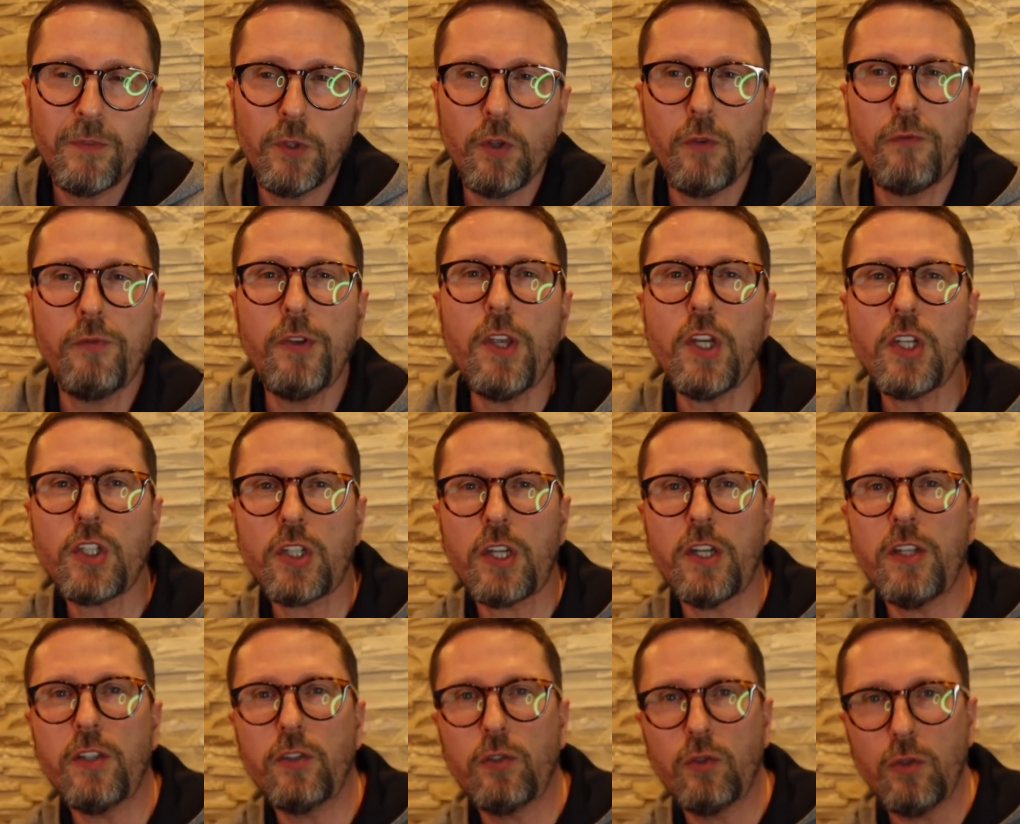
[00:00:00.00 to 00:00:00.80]
но
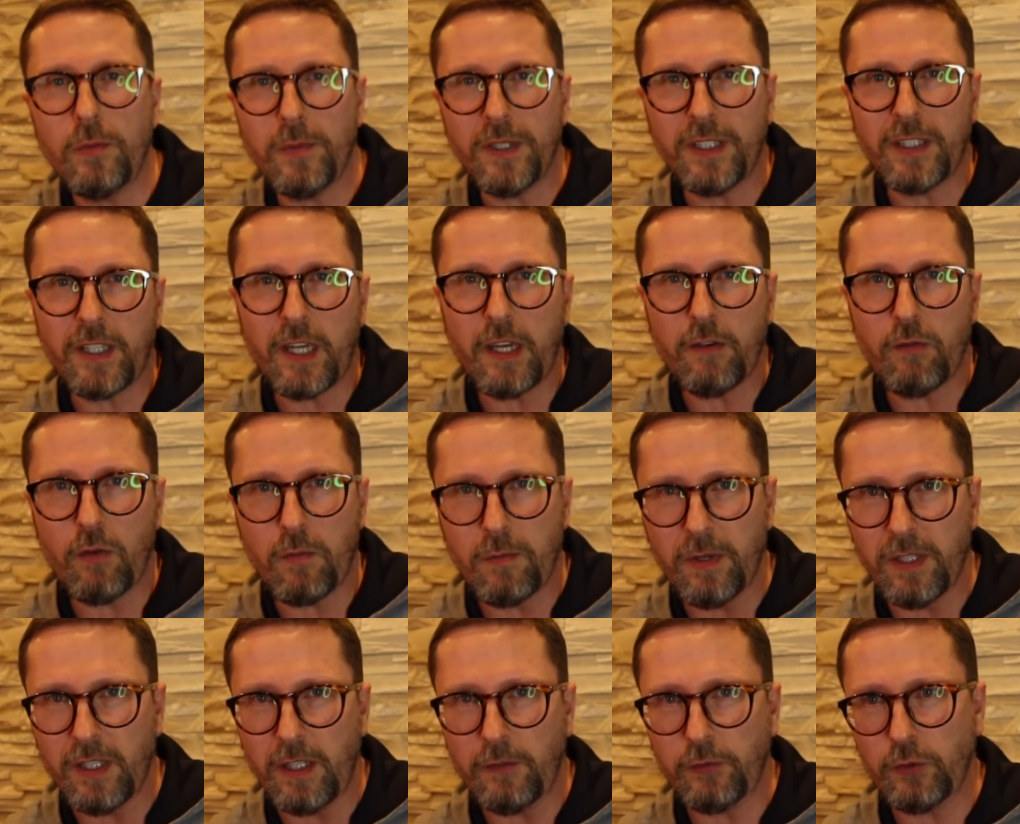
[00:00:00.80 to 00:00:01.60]
фишка, изюминка его
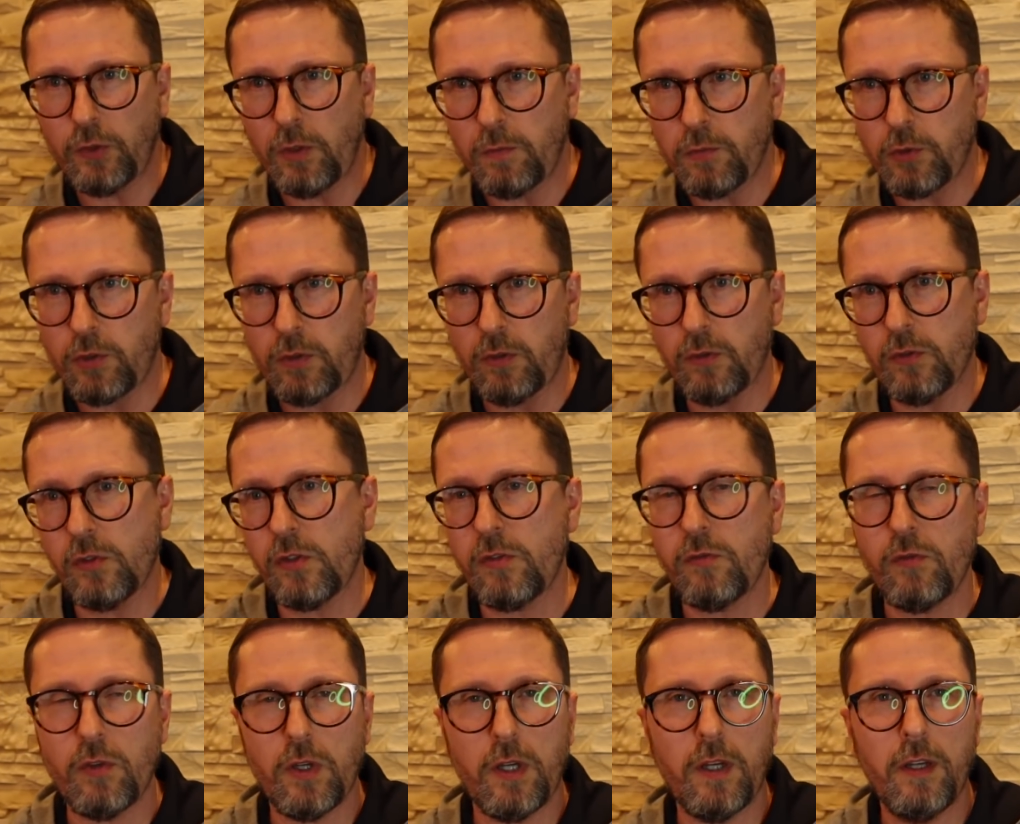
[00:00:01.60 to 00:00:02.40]
была в том, что он
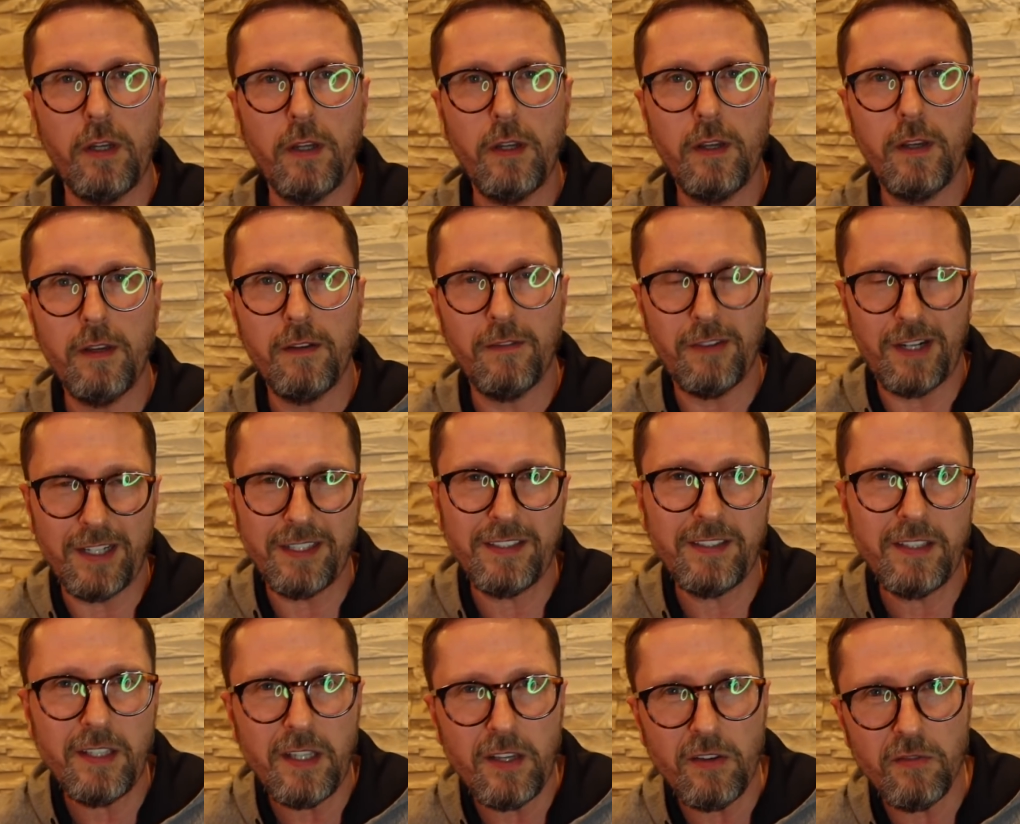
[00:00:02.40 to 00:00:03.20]
живет в
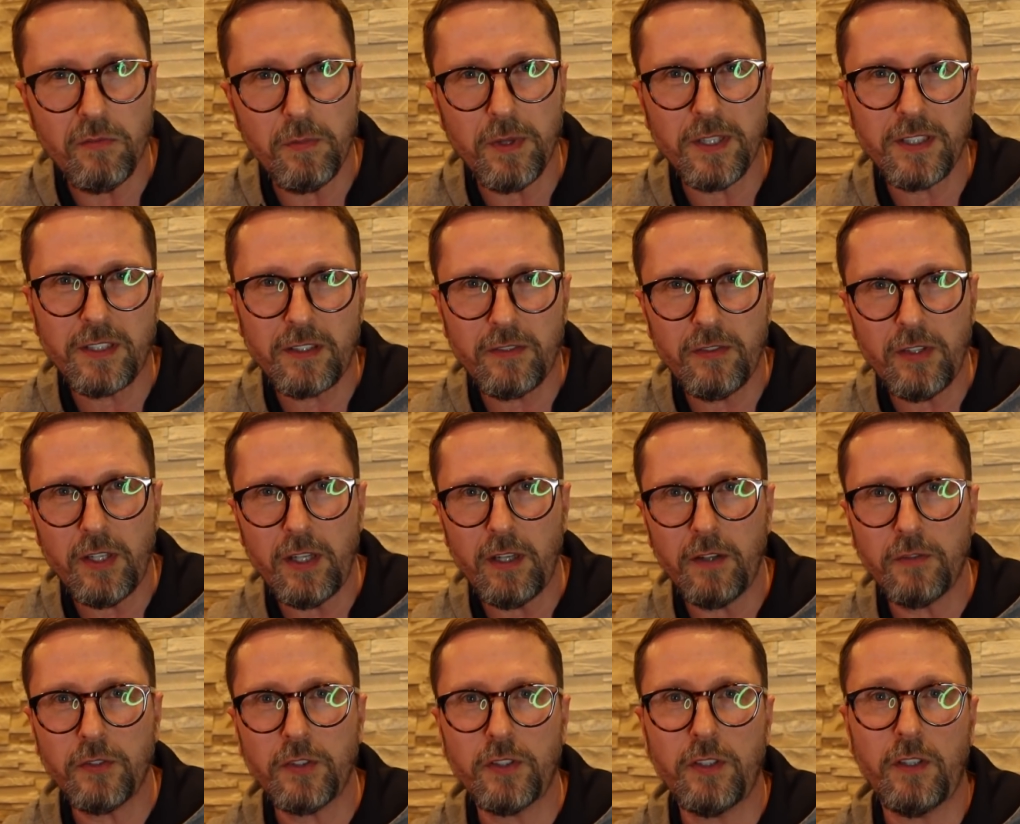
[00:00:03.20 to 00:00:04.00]
России, в
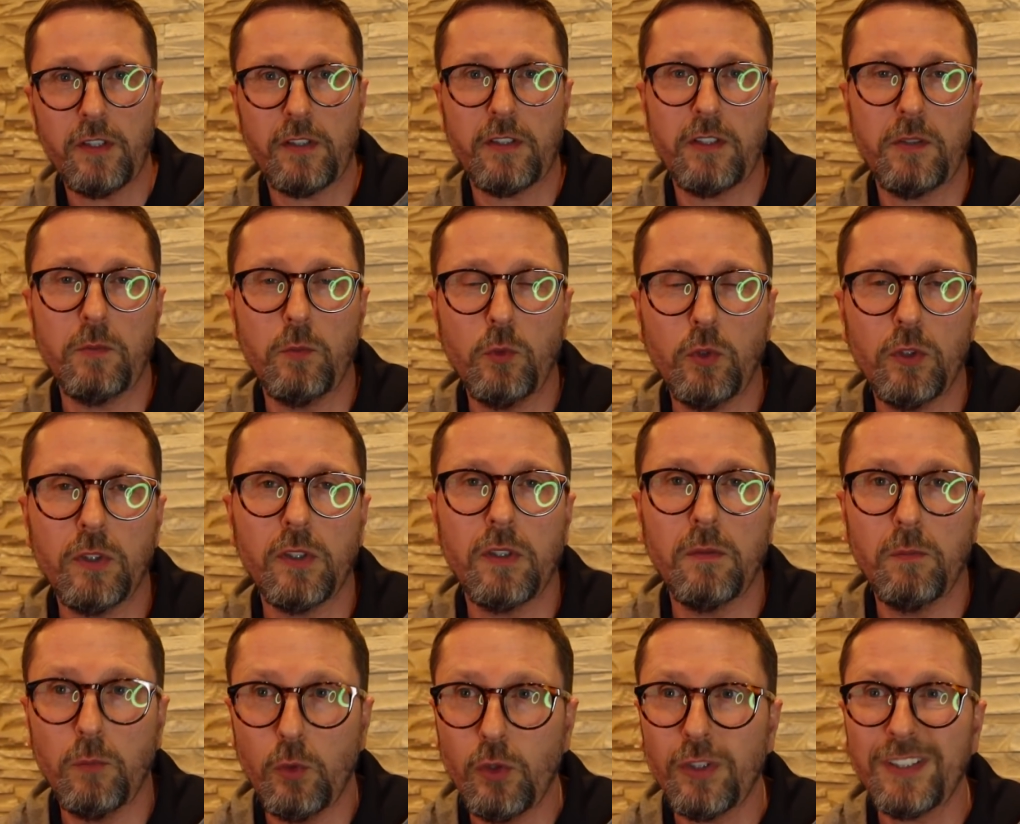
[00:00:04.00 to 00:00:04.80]
Москве, в сердце
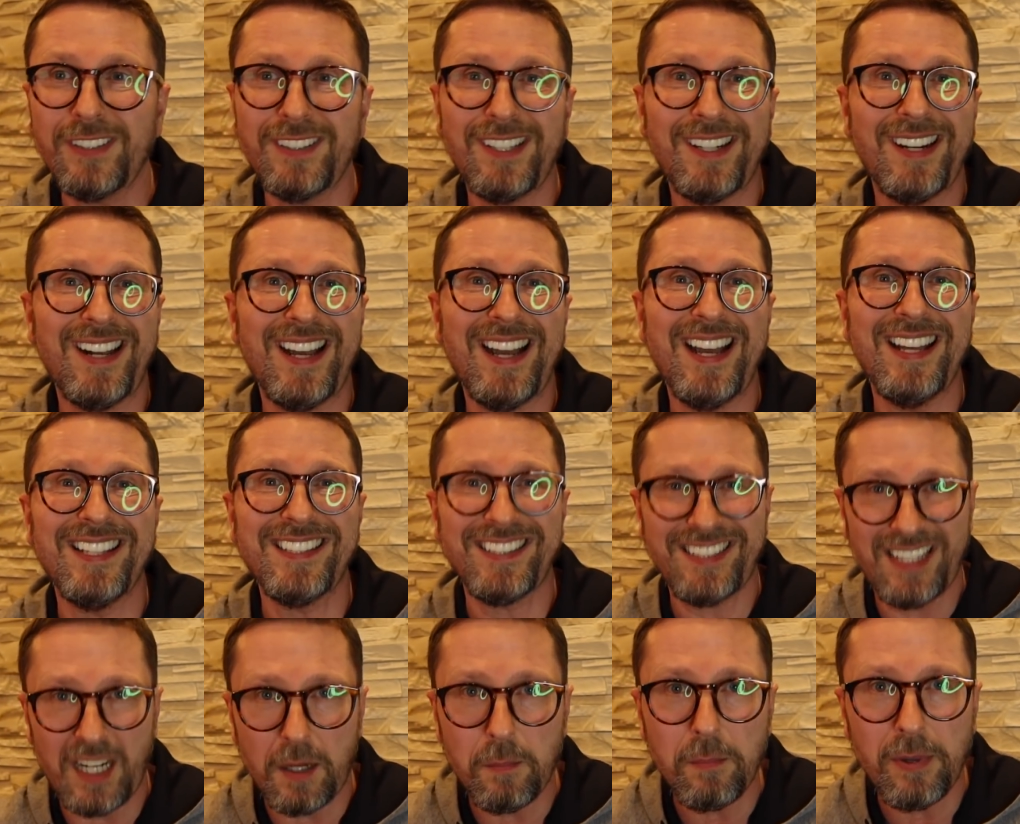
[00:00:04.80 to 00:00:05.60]
Мор Мордора,
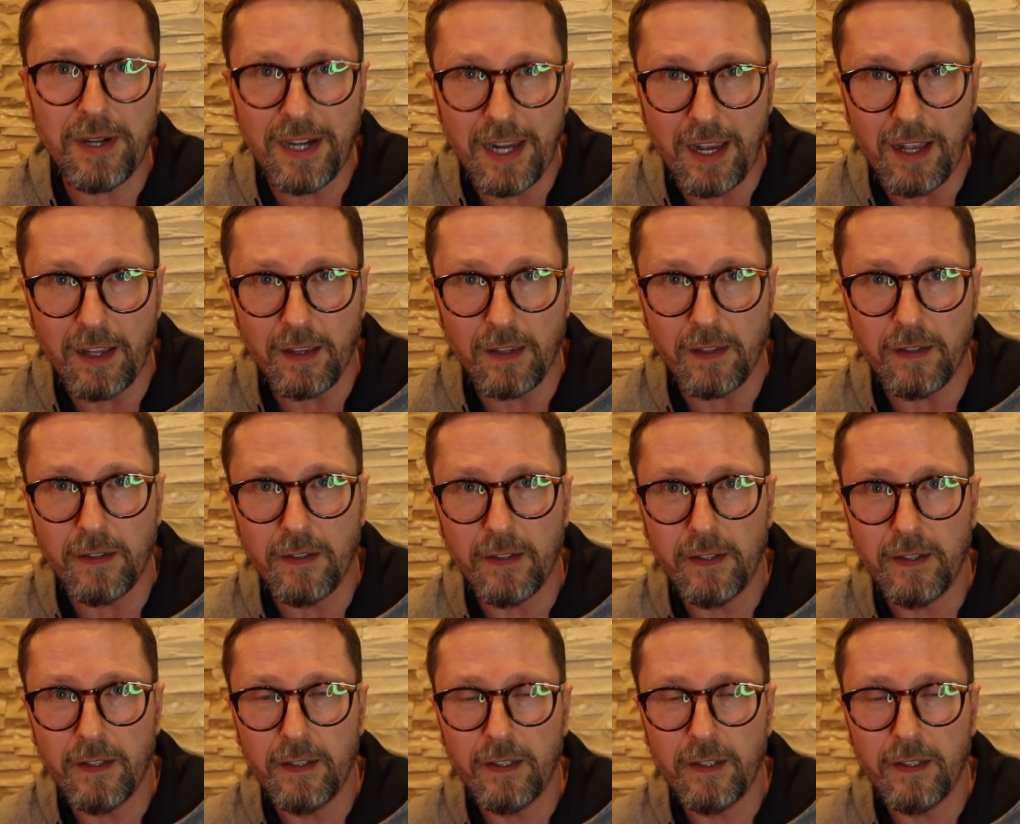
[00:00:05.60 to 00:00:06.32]
оскорблял